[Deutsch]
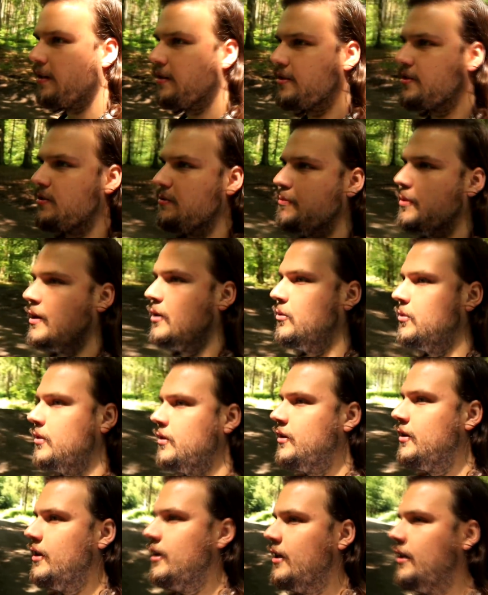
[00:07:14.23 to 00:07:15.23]

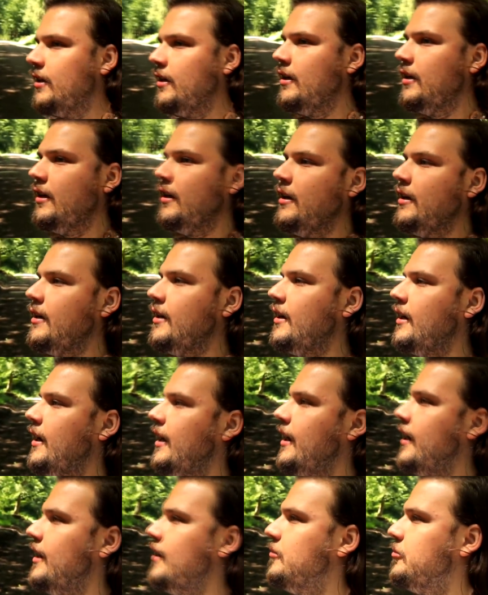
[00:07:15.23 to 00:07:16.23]
anzubauen.
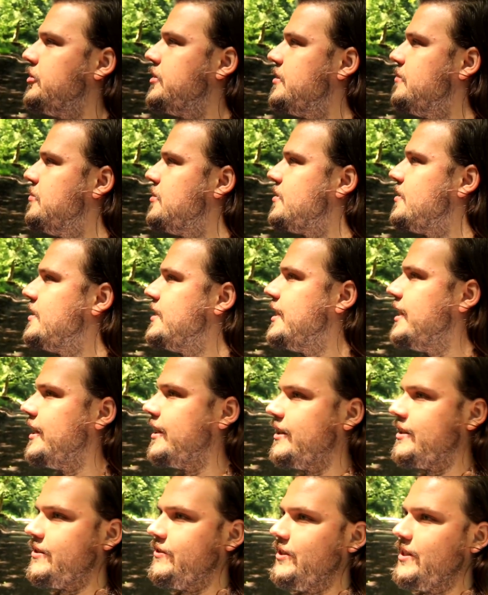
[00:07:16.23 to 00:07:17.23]
Ja, muss ich mal so
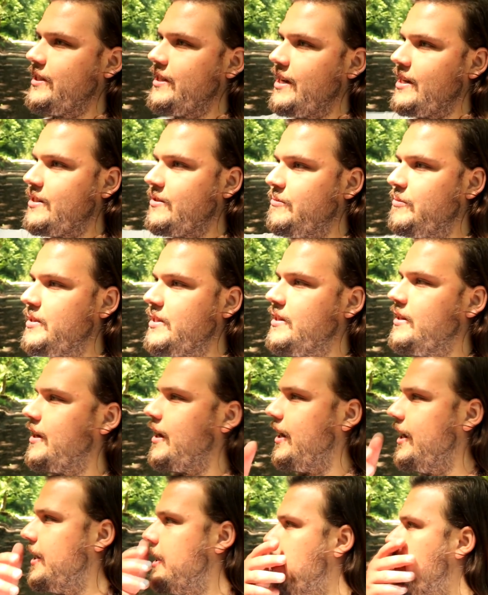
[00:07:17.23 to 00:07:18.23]
sagen. Also wenn ich da so ein bisschen
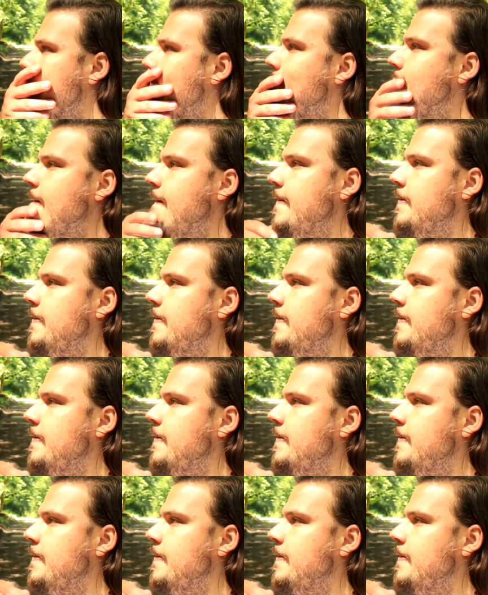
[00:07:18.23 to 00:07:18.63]
reingehe,